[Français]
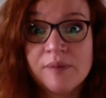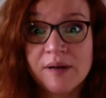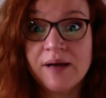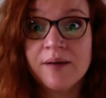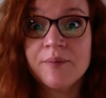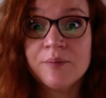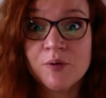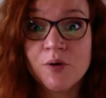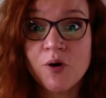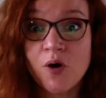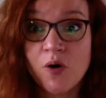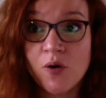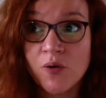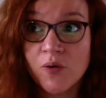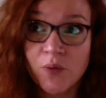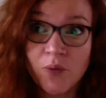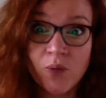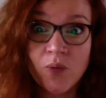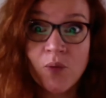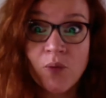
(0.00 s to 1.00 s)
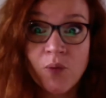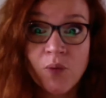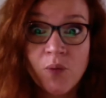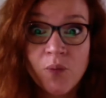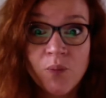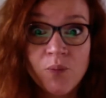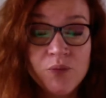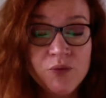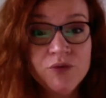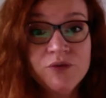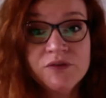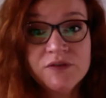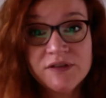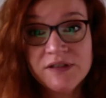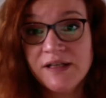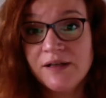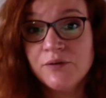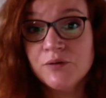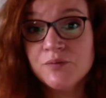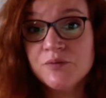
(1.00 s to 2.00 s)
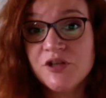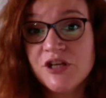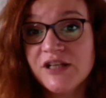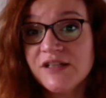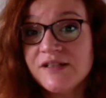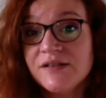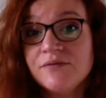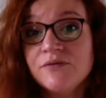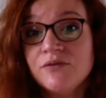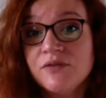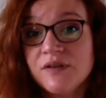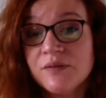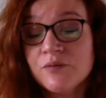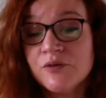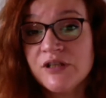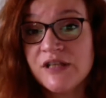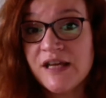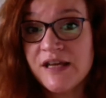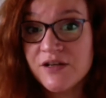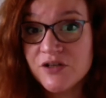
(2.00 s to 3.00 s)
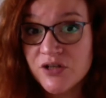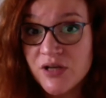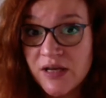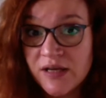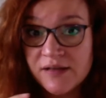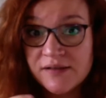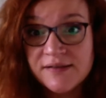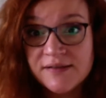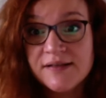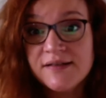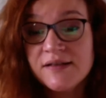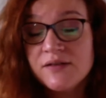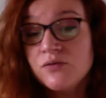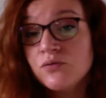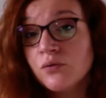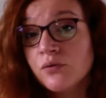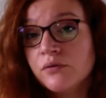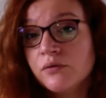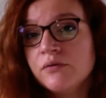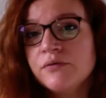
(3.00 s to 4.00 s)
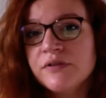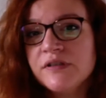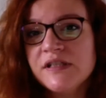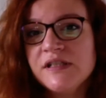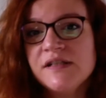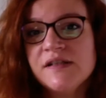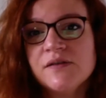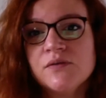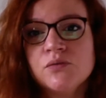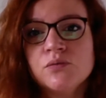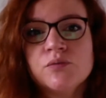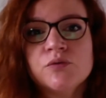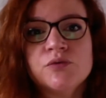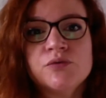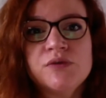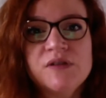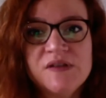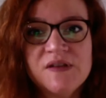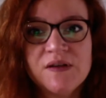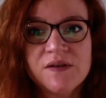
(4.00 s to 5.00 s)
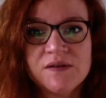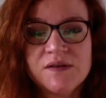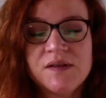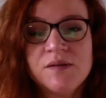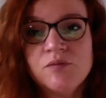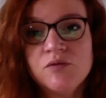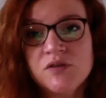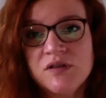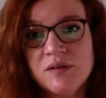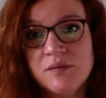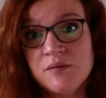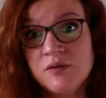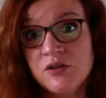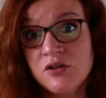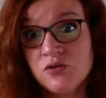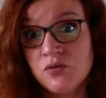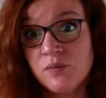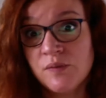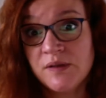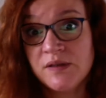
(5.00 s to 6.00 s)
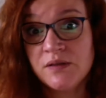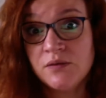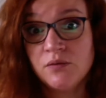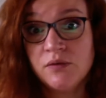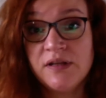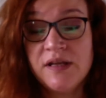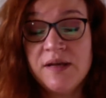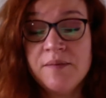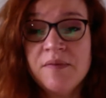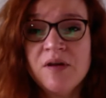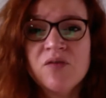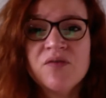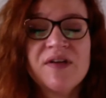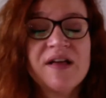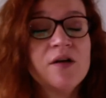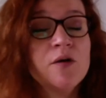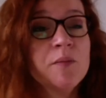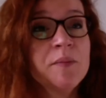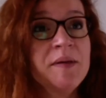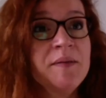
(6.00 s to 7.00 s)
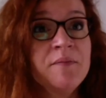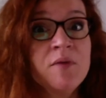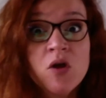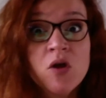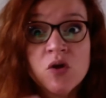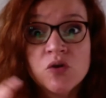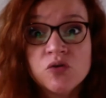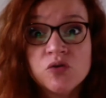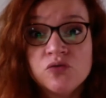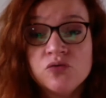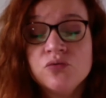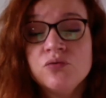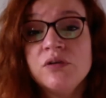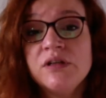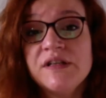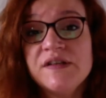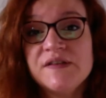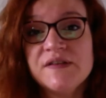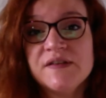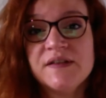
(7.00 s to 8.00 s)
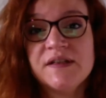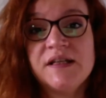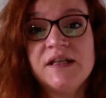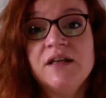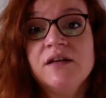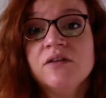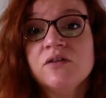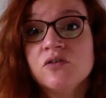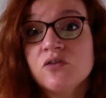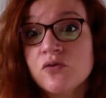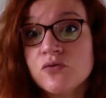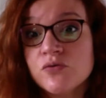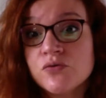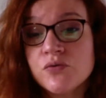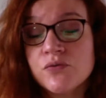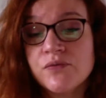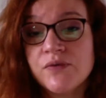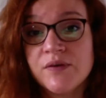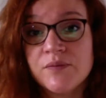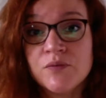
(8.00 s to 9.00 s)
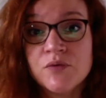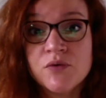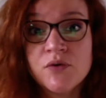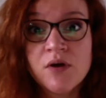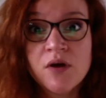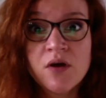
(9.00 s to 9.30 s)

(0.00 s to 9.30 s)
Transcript: par rapport au but et à l'objectif du témoignage, ça c'est sur l'utilisation de produits, c'est un type de témoignage en particulier, mais on va quand même tout lister dans ce fameux